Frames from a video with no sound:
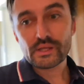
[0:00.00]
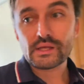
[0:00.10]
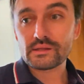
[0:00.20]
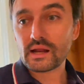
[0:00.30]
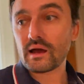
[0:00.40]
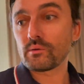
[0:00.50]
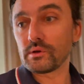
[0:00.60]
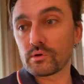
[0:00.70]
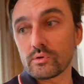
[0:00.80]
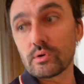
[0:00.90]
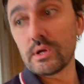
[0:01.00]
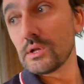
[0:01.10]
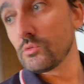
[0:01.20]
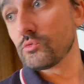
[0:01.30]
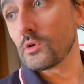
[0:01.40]
idraulico,
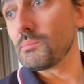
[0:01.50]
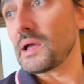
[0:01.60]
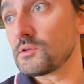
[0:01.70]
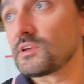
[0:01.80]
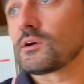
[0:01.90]
tutto il bagno sarà